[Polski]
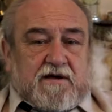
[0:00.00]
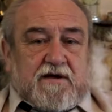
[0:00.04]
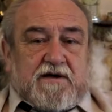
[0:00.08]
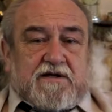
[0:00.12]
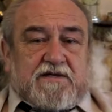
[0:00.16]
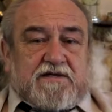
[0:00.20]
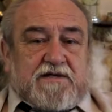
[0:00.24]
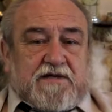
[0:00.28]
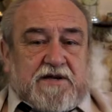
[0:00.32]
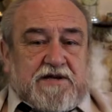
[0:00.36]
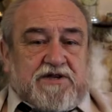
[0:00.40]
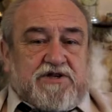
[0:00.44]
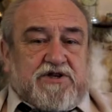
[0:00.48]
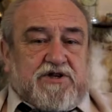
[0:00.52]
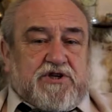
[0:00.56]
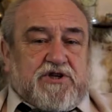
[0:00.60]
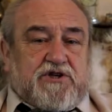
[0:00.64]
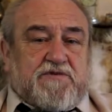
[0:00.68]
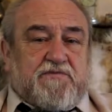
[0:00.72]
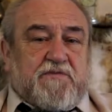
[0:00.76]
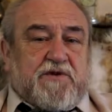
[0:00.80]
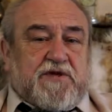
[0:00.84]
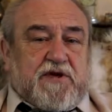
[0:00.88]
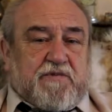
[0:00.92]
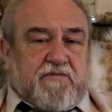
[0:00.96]

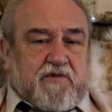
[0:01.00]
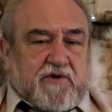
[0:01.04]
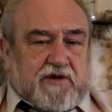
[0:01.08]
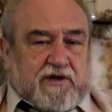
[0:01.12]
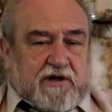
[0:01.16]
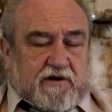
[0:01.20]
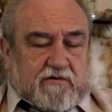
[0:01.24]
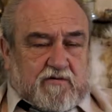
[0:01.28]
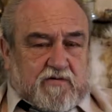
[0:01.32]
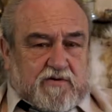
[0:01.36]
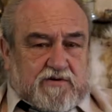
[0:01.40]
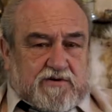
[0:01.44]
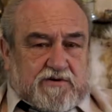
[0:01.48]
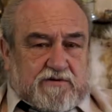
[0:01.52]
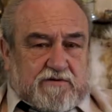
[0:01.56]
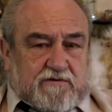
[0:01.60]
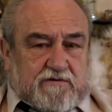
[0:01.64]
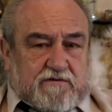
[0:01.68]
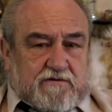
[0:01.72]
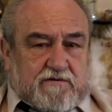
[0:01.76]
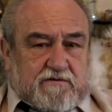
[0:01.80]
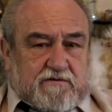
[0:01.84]
straciliśmy niepodległość.